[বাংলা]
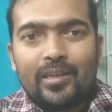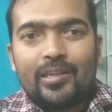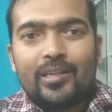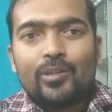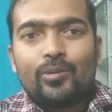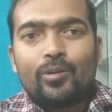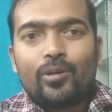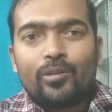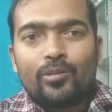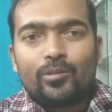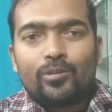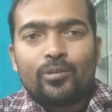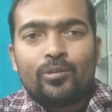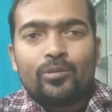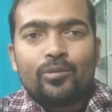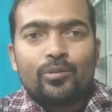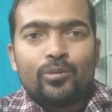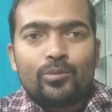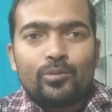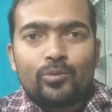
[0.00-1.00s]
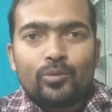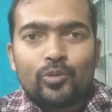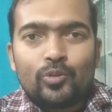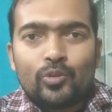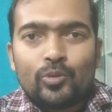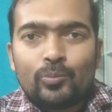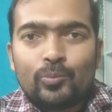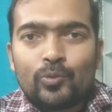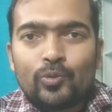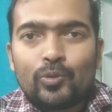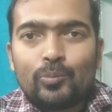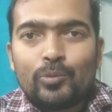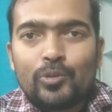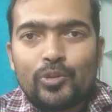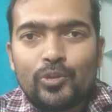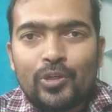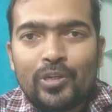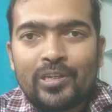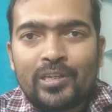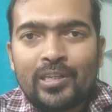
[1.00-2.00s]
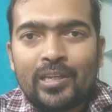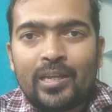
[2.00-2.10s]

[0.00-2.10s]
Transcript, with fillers: একটি অত্যন্ত গুরুত্বপূর্ণ বিষয়